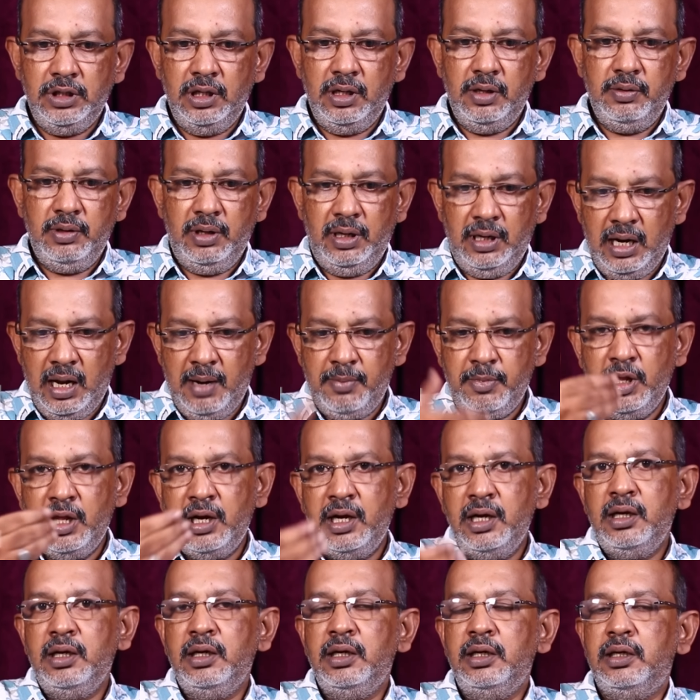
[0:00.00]
அவர்
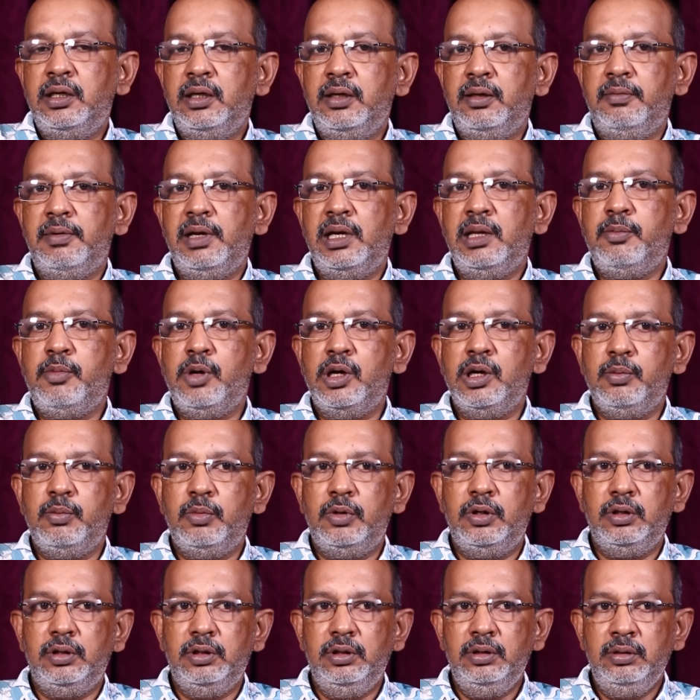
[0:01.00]
ராம்நாராயணங்கிட்ட வேலை பார்க்கும்
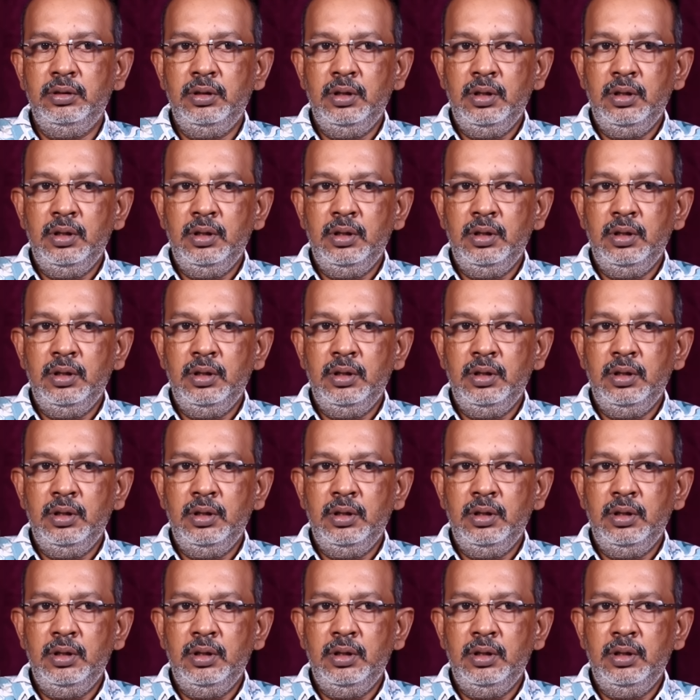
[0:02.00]
பொழுது